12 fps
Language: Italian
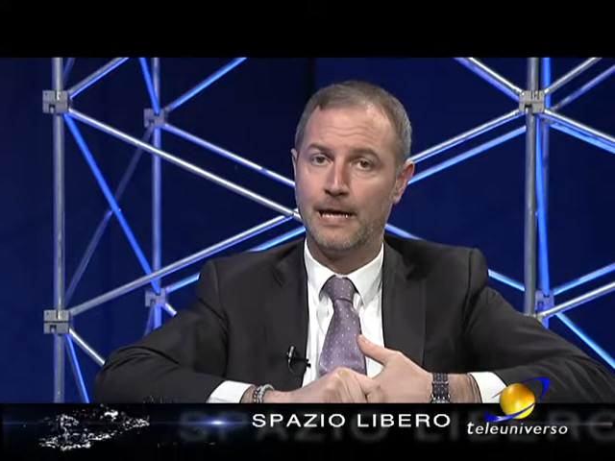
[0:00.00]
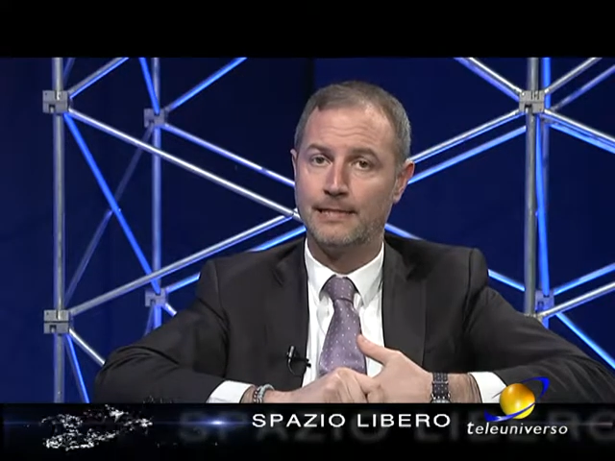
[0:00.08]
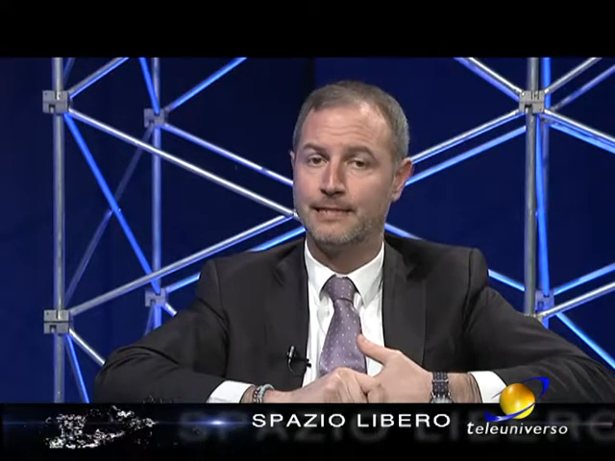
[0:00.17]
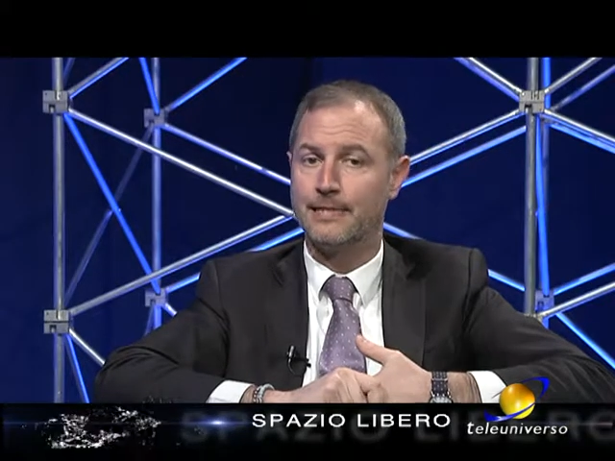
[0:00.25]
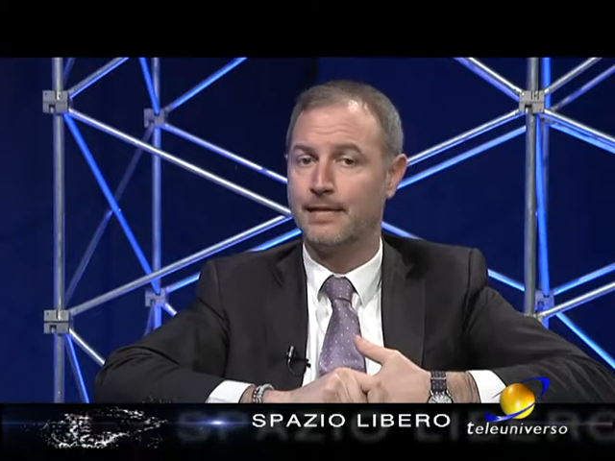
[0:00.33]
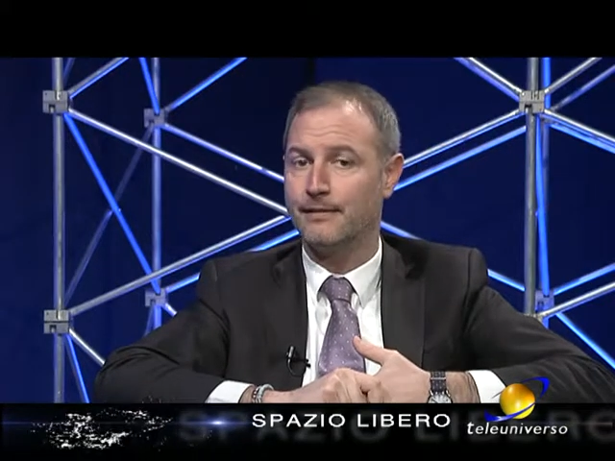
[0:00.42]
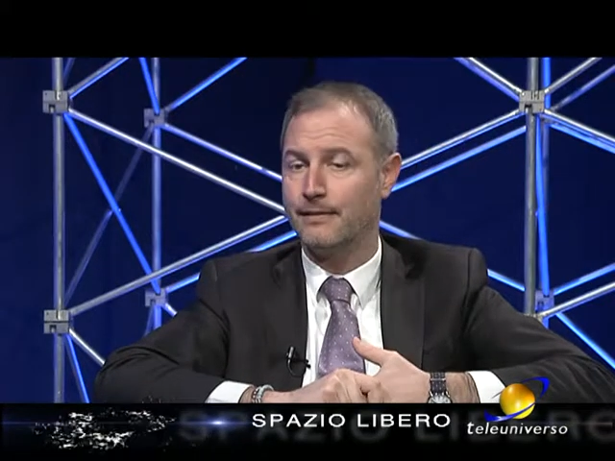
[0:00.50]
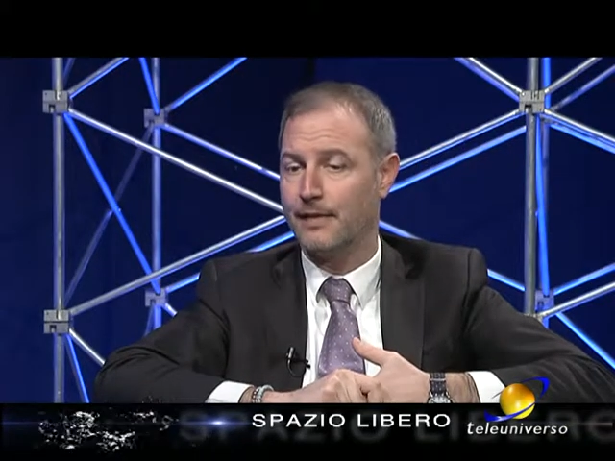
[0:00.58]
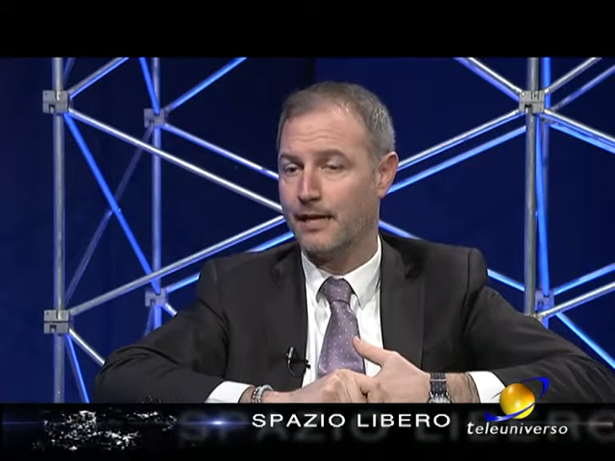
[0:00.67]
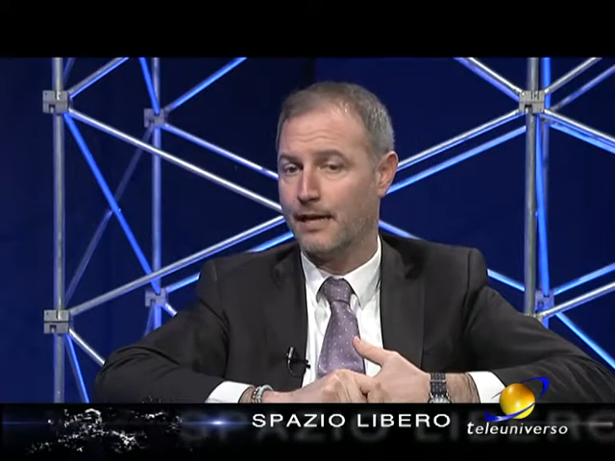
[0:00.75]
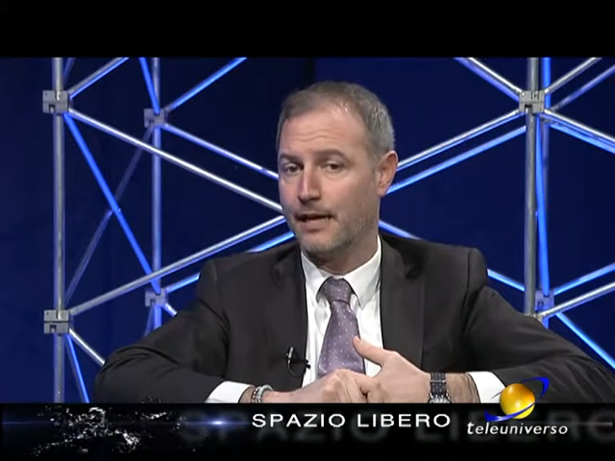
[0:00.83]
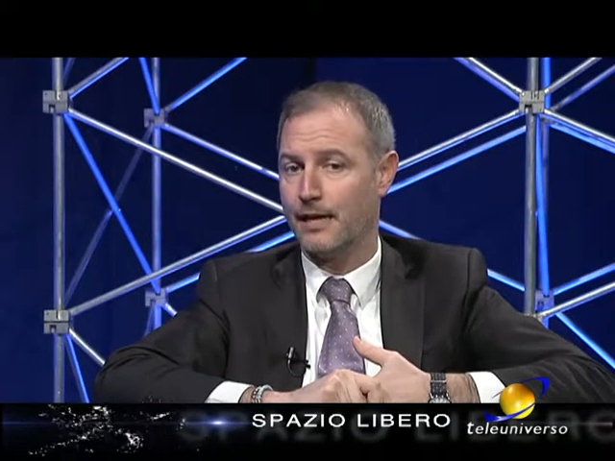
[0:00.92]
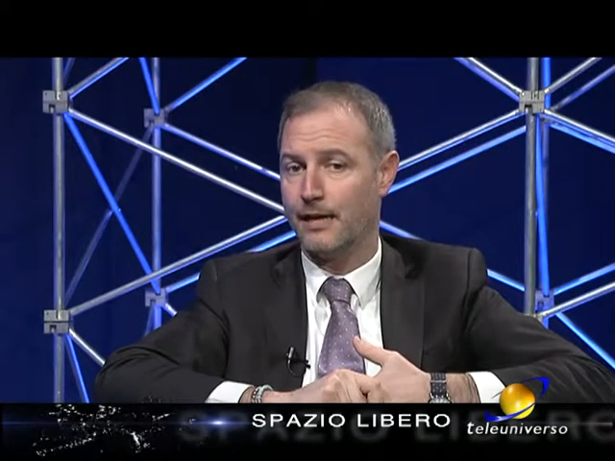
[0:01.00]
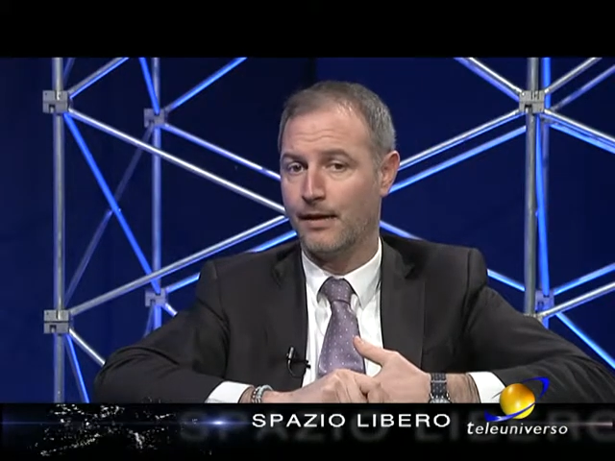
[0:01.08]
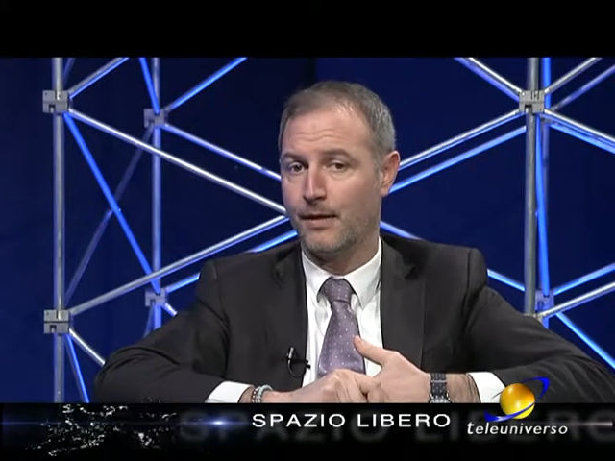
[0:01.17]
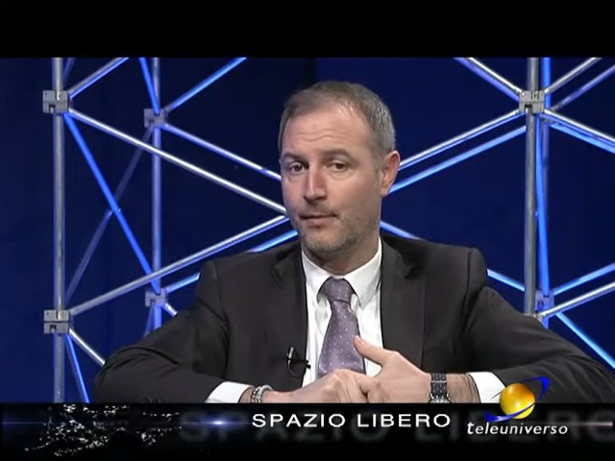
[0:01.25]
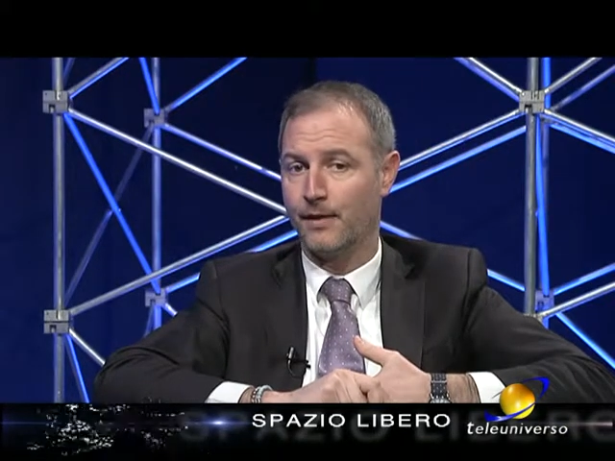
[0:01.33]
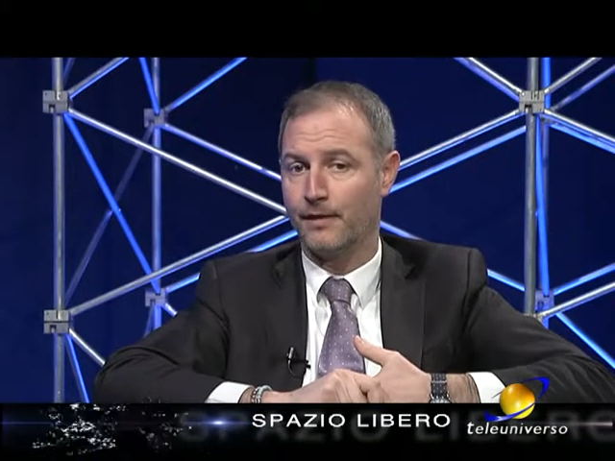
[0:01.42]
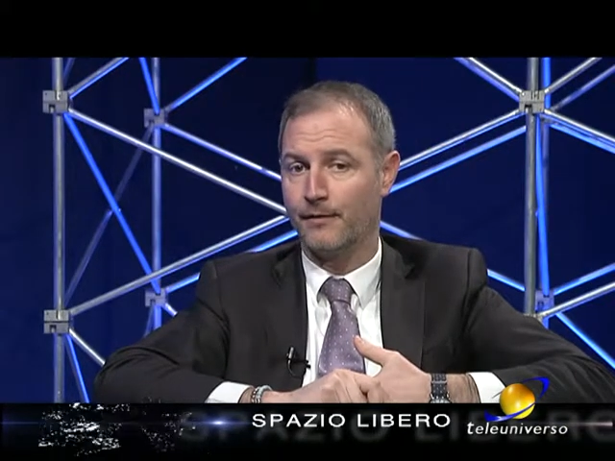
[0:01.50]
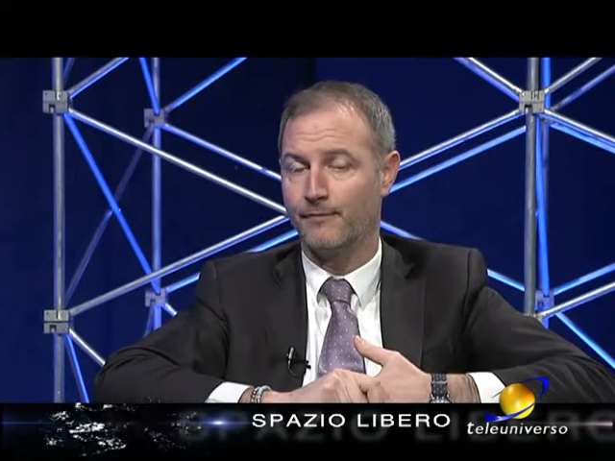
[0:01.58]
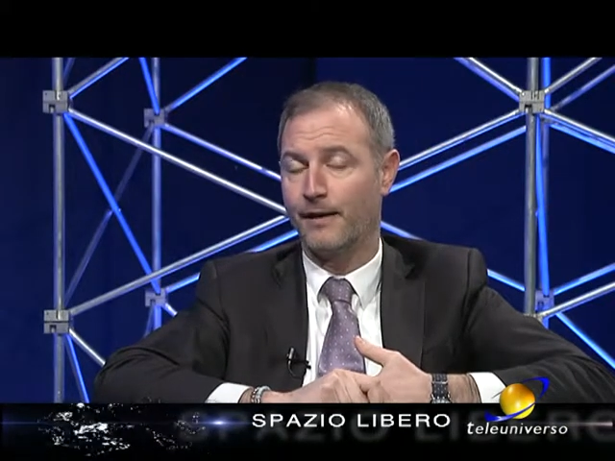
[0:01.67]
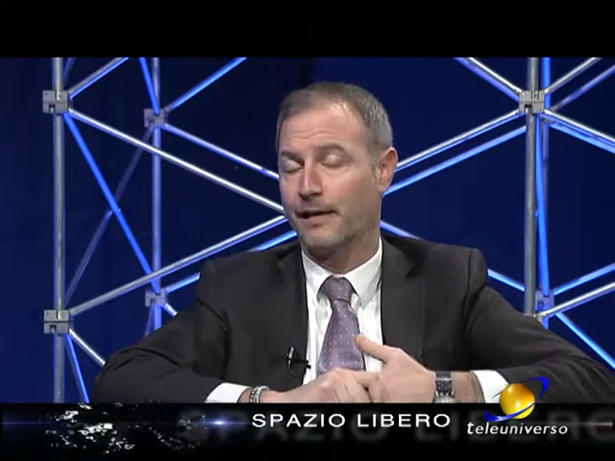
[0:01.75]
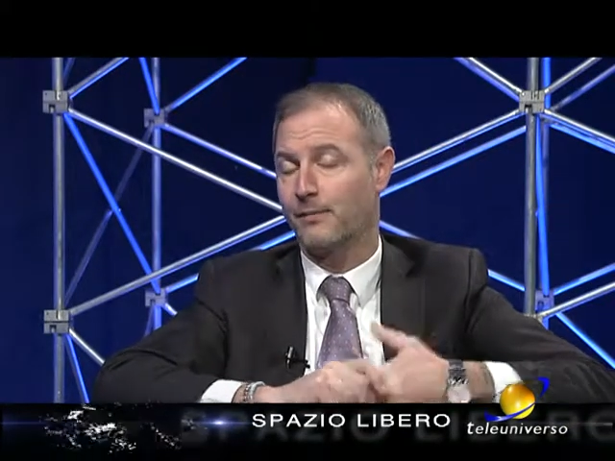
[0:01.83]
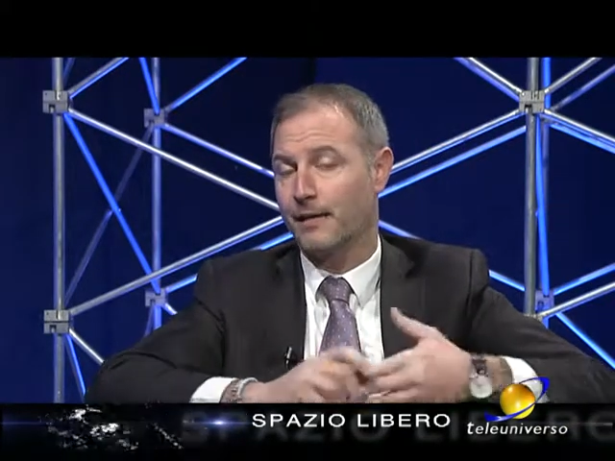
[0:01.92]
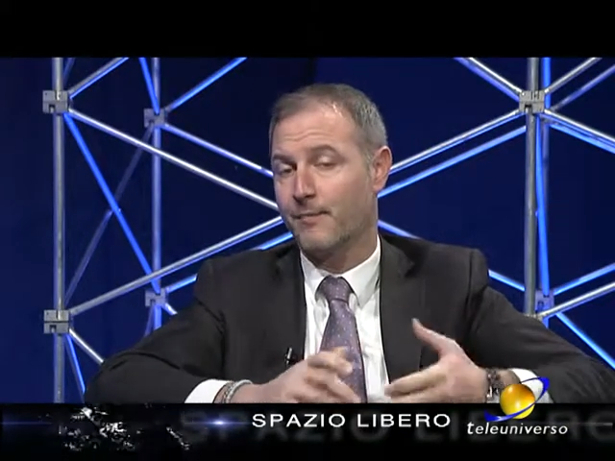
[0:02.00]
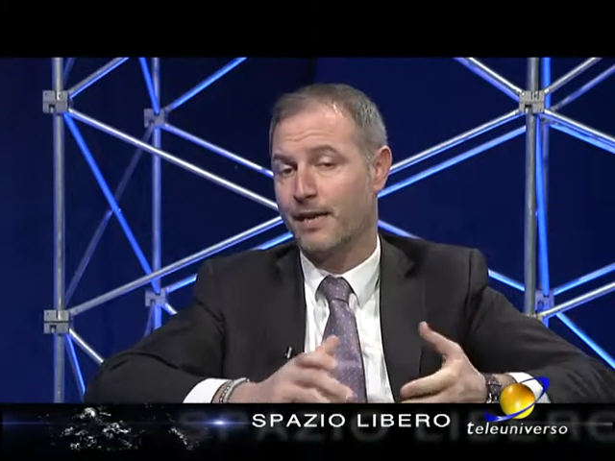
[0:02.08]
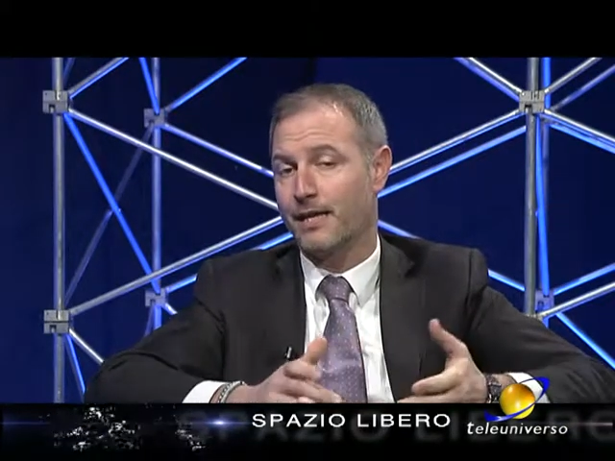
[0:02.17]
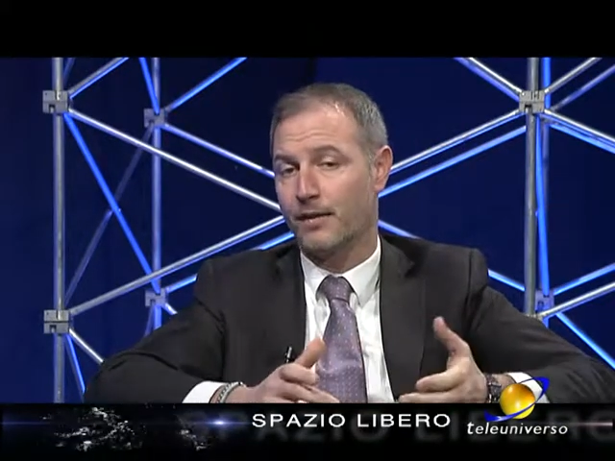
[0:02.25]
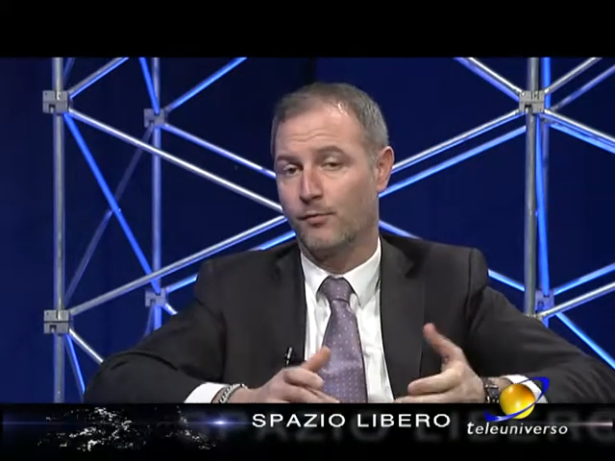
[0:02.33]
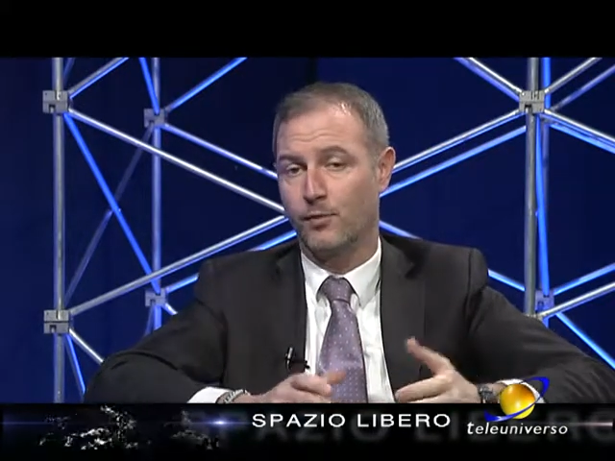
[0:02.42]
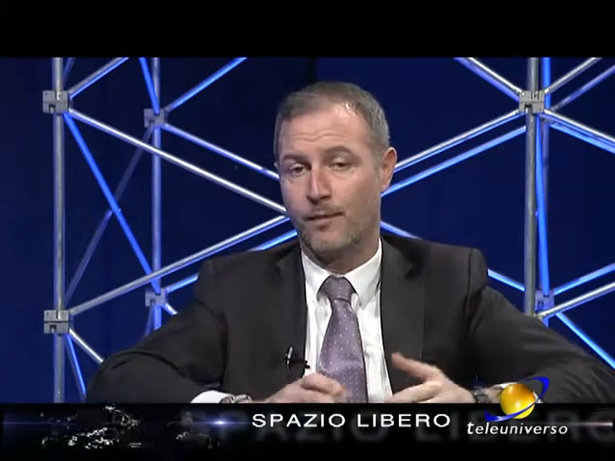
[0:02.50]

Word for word: aziende per farle permanere